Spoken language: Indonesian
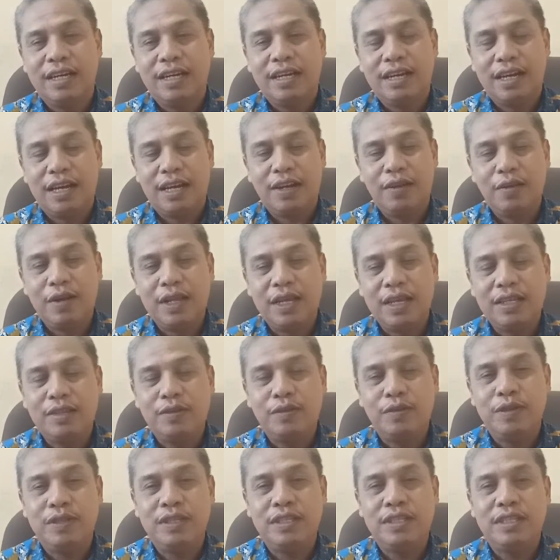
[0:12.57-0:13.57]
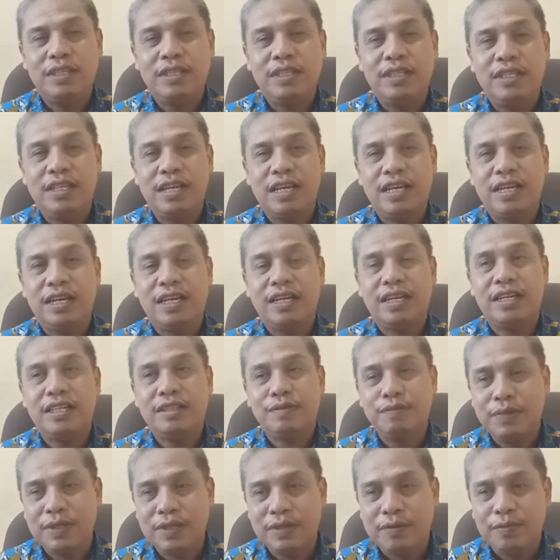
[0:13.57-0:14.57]
kalaulah itu dinyatakan
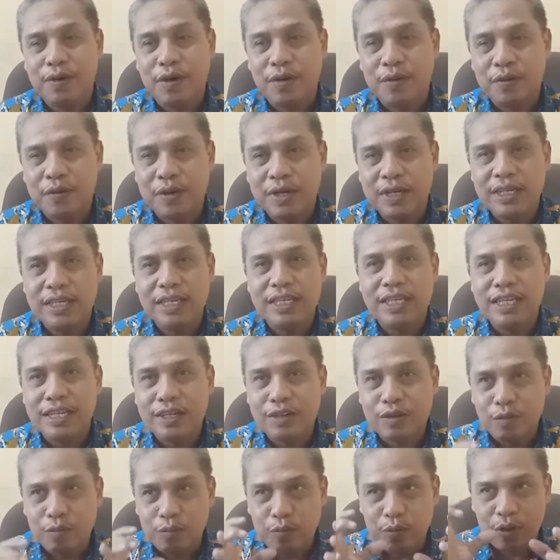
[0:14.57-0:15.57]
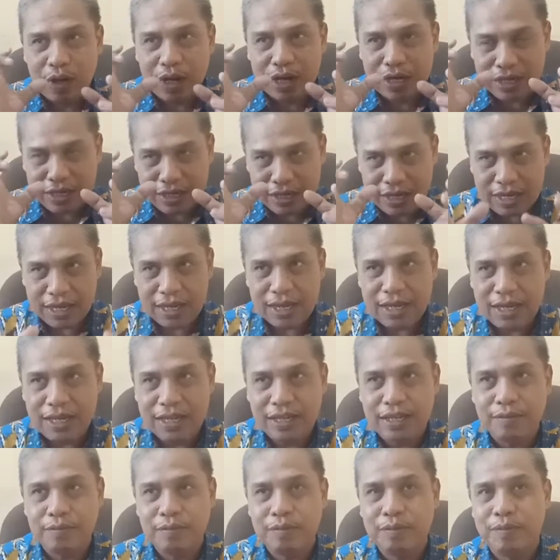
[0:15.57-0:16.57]
resmi bahwa ini tumbuhannya
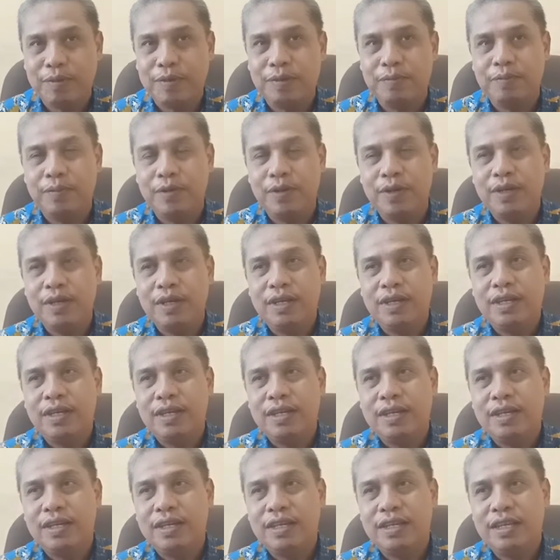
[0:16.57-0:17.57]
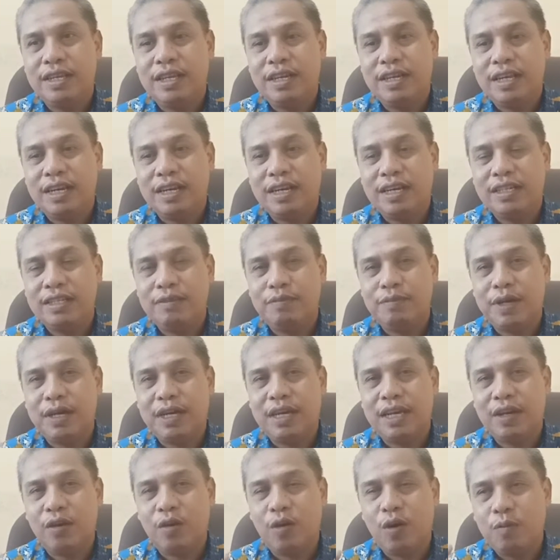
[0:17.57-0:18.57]
yang memang dinyatakan
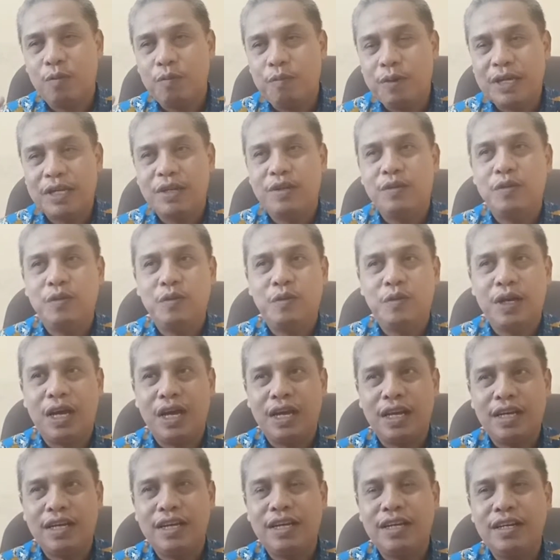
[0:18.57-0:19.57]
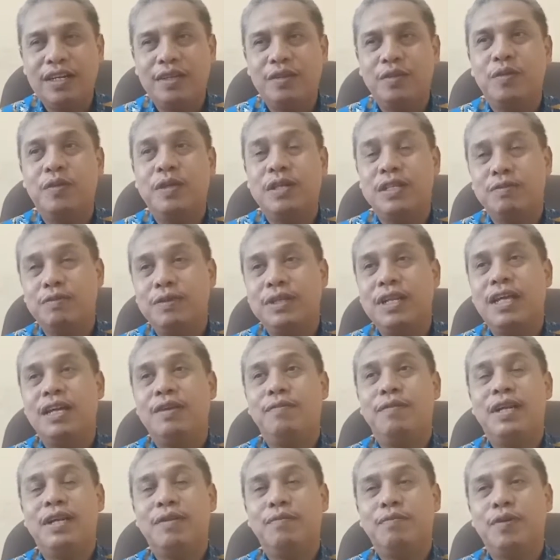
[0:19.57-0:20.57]
sebagai obat untuk kanker itu resmi
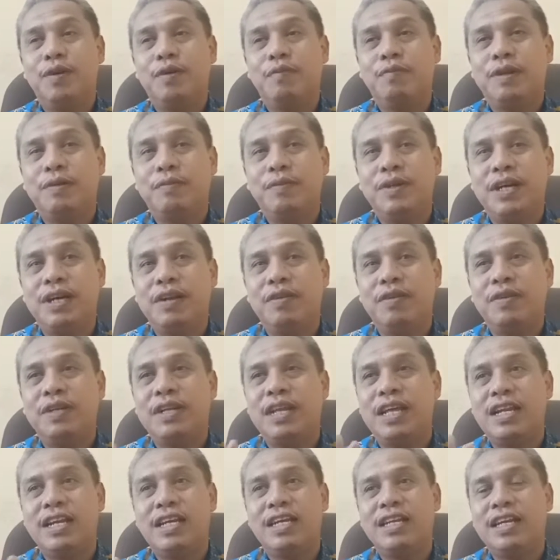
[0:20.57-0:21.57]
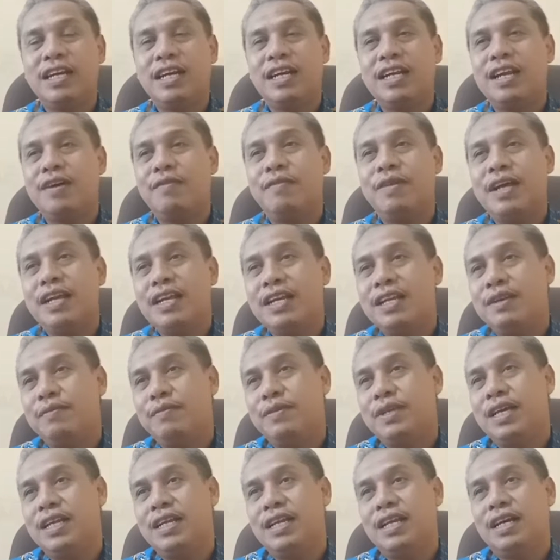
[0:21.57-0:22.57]
dari Balai POM. Tapi kalau dari kita kan tak berani
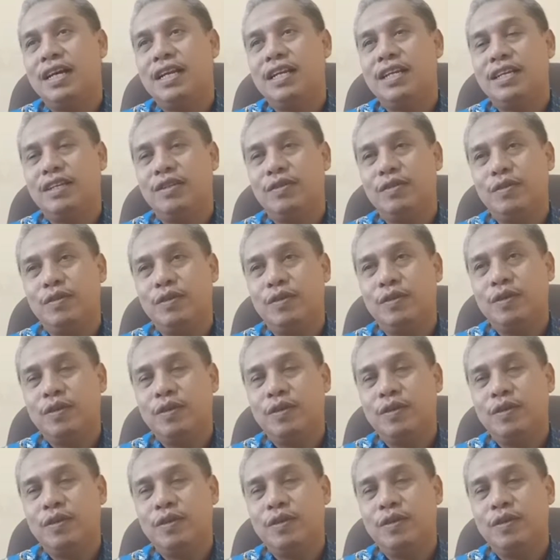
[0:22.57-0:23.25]
menyatakan -hmm. itu